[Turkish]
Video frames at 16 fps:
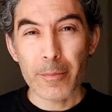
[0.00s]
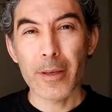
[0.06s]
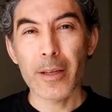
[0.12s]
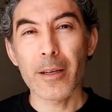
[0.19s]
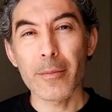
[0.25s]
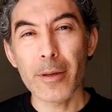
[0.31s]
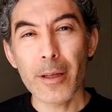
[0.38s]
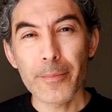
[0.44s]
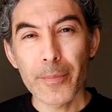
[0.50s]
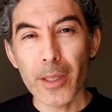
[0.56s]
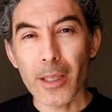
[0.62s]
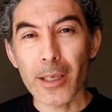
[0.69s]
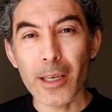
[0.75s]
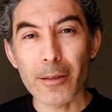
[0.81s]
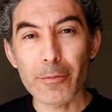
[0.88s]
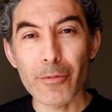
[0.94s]
Merhaba,
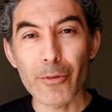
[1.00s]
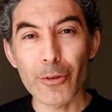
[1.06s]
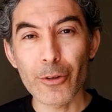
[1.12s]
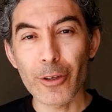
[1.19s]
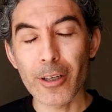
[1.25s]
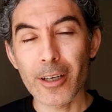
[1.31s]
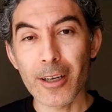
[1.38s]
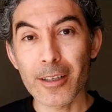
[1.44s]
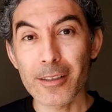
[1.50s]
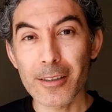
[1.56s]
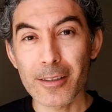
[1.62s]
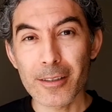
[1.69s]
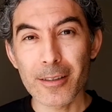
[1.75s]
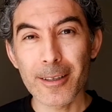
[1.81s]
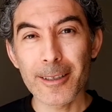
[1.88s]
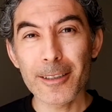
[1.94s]
yeni bir video ile
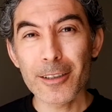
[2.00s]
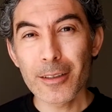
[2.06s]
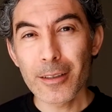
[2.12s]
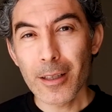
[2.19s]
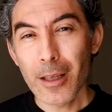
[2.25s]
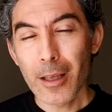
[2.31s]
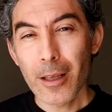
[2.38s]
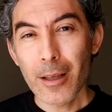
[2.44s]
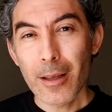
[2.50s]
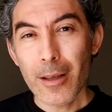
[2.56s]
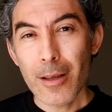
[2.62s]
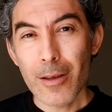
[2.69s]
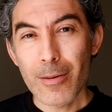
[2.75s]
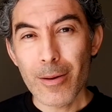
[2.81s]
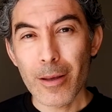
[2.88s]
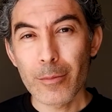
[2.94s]
karşınızdayız.
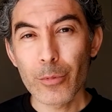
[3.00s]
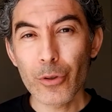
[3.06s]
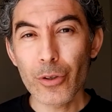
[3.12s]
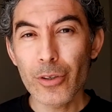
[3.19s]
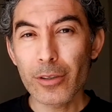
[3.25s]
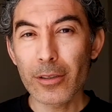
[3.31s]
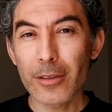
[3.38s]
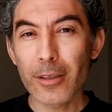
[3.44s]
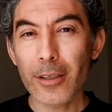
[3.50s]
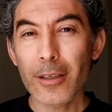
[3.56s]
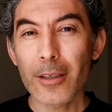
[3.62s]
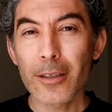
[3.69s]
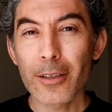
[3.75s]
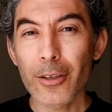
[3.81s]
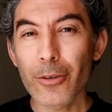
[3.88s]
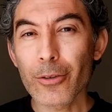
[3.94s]
Bugün size
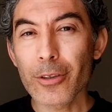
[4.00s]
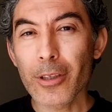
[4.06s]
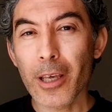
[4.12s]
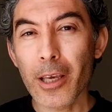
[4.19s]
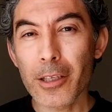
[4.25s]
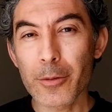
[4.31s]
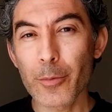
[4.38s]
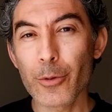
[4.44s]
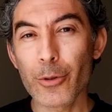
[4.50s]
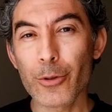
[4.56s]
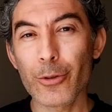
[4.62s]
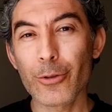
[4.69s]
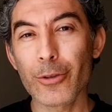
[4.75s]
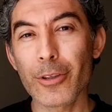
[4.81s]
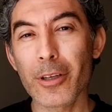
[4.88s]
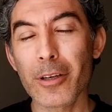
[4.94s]
Nikon
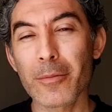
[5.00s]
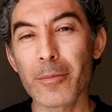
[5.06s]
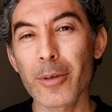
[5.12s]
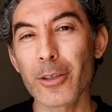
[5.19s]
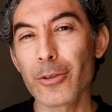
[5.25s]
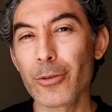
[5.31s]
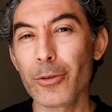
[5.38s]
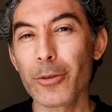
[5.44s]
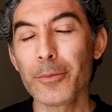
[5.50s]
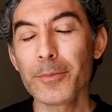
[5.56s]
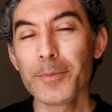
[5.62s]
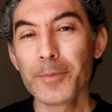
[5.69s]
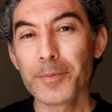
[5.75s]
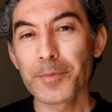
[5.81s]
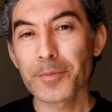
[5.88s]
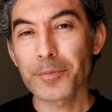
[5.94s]
DH1300'ü tanıtmak istiyorum.
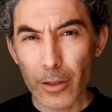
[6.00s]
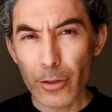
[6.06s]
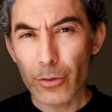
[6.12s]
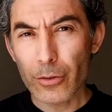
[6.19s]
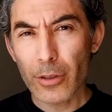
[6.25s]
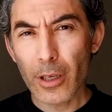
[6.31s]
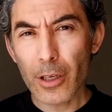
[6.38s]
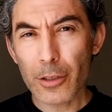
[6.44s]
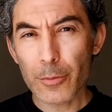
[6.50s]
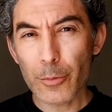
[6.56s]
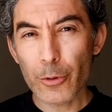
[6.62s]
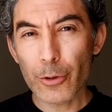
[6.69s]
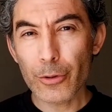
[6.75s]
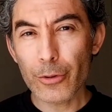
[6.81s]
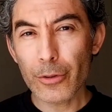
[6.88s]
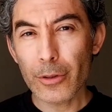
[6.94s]
Nikon
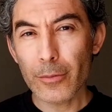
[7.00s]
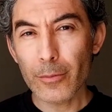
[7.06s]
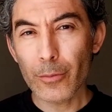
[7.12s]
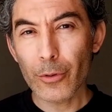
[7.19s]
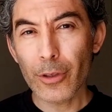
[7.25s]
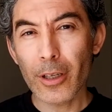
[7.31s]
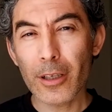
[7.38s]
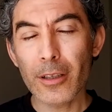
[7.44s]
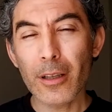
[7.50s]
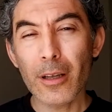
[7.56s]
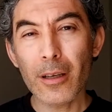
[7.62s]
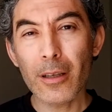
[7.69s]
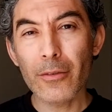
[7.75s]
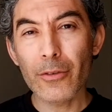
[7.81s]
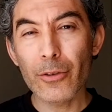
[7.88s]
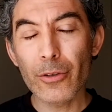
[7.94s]
DH1300 bugüne
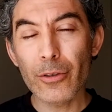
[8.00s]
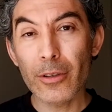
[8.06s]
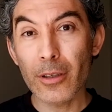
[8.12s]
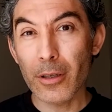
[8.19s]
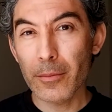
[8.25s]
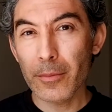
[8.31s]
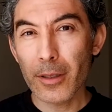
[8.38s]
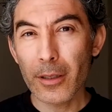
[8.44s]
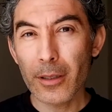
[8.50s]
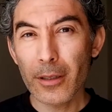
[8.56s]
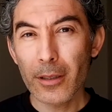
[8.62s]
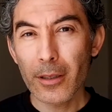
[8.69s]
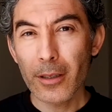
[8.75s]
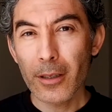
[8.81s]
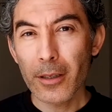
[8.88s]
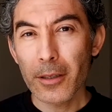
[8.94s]
kadarki videolarımda
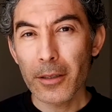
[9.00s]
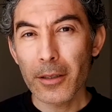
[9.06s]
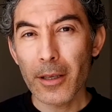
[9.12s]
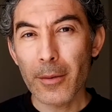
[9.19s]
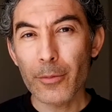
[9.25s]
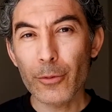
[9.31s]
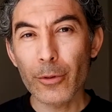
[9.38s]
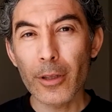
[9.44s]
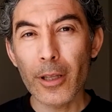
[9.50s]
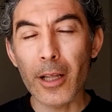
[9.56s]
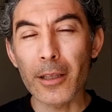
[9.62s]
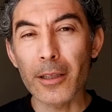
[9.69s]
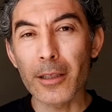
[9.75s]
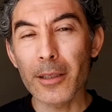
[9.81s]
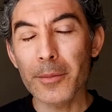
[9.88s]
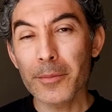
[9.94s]
hep
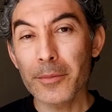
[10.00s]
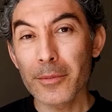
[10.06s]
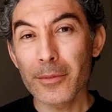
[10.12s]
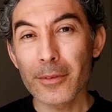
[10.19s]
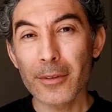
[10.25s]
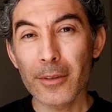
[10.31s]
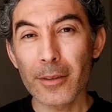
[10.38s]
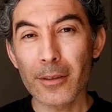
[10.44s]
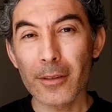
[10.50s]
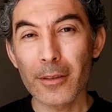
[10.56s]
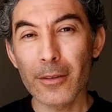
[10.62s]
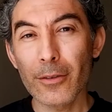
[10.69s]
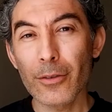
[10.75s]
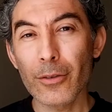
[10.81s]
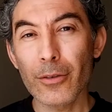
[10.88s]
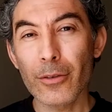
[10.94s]
kullandığım,
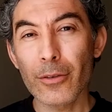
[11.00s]
e,